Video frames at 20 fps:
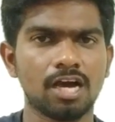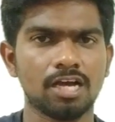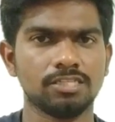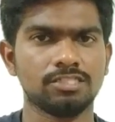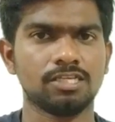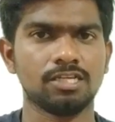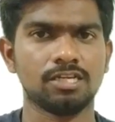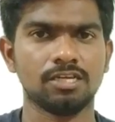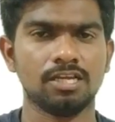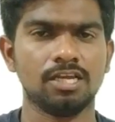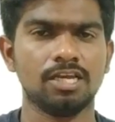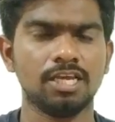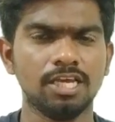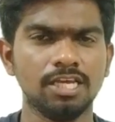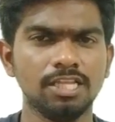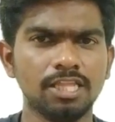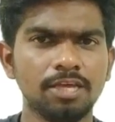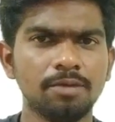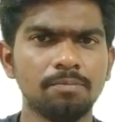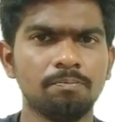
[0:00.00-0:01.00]
ఆహసన్
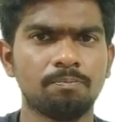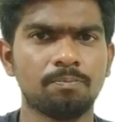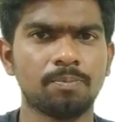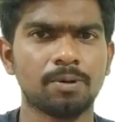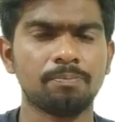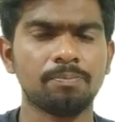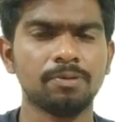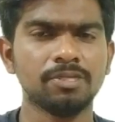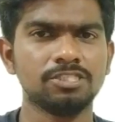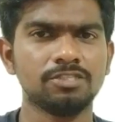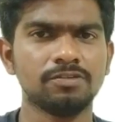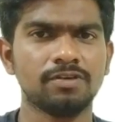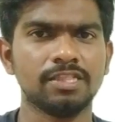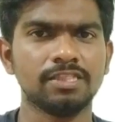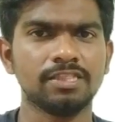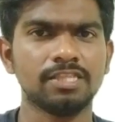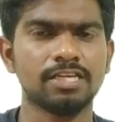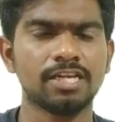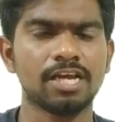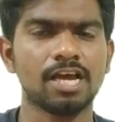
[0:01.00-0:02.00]
ఇది ప్రపంచం
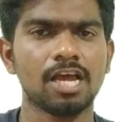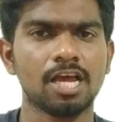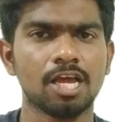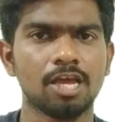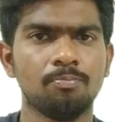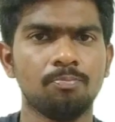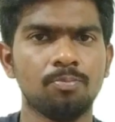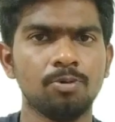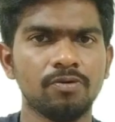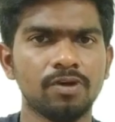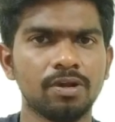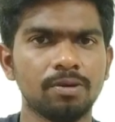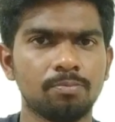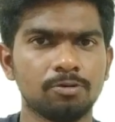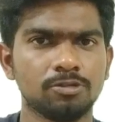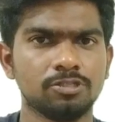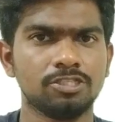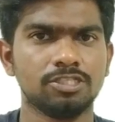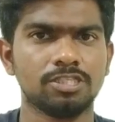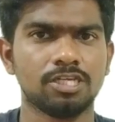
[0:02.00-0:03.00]
అంతటా ఎప్రూవ్
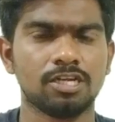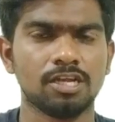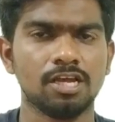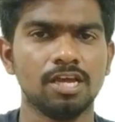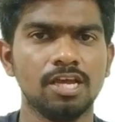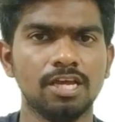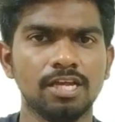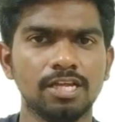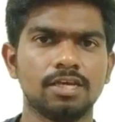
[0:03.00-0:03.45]
అయిన ప్రొసీజర్